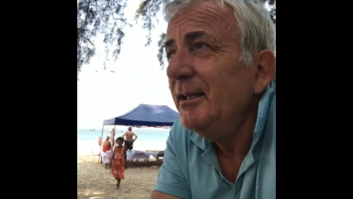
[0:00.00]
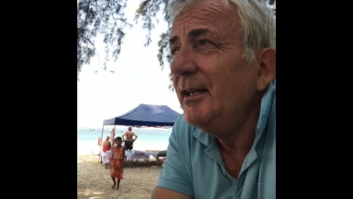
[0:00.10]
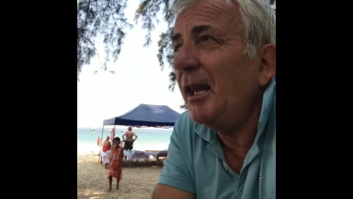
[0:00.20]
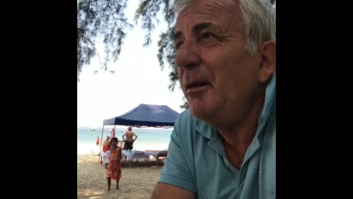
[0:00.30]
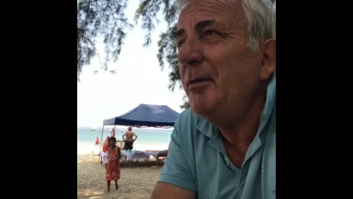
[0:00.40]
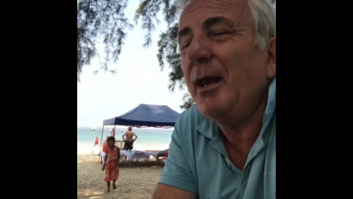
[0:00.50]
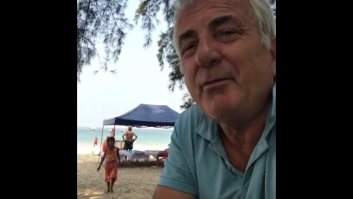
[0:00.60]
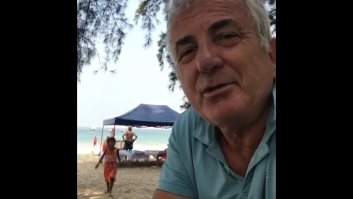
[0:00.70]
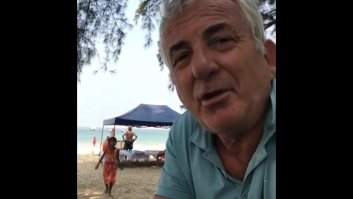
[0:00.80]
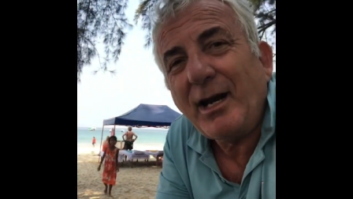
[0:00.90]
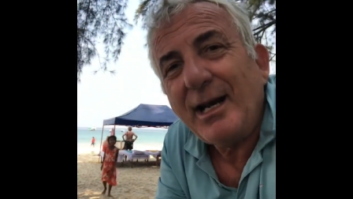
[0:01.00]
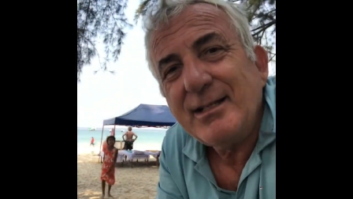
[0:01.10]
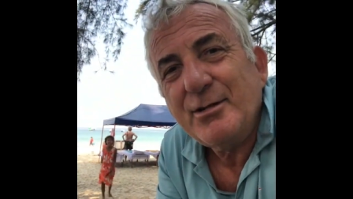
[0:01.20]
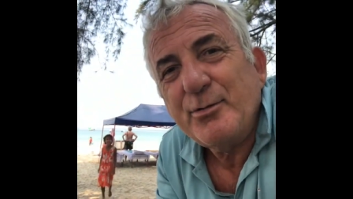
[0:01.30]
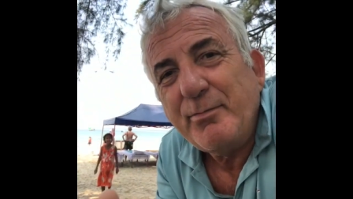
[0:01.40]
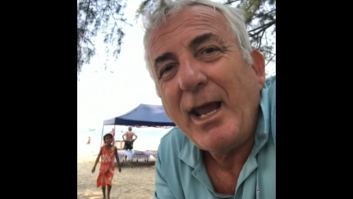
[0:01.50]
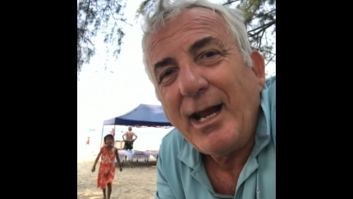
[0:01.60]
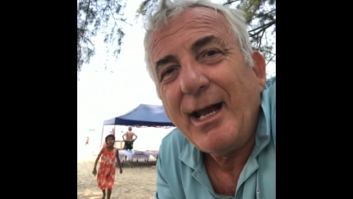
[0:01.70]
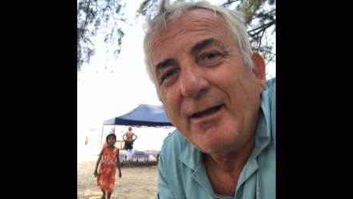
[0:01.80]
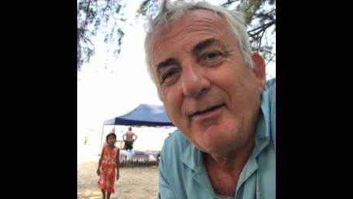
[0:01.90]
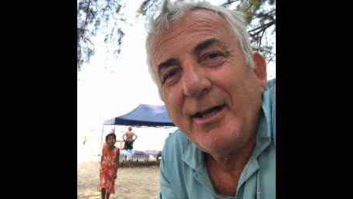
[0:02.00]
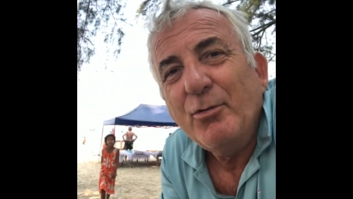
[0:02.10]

terribili e questo ragazzo spiega, eh,